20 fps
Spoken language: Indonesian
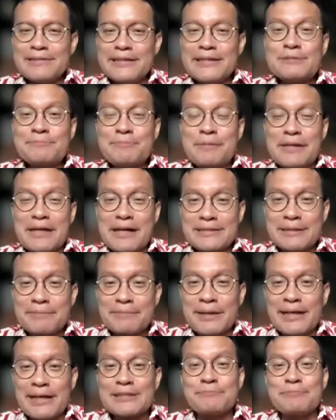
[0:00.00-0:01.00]
inspirasi
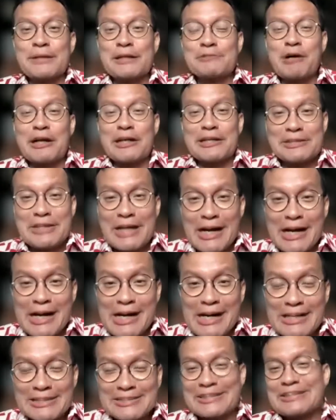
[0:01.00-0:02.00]
mengenai
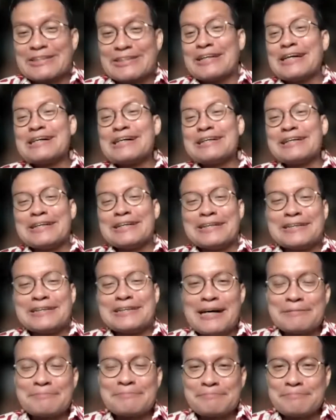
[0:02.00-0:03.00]
spiritualitas gitu ya uh,
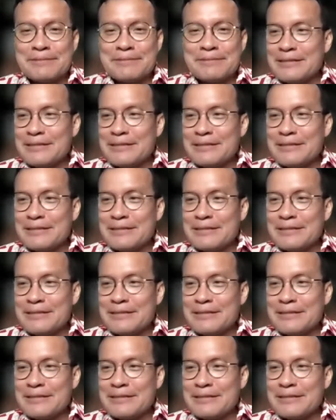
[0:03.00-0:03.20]
dan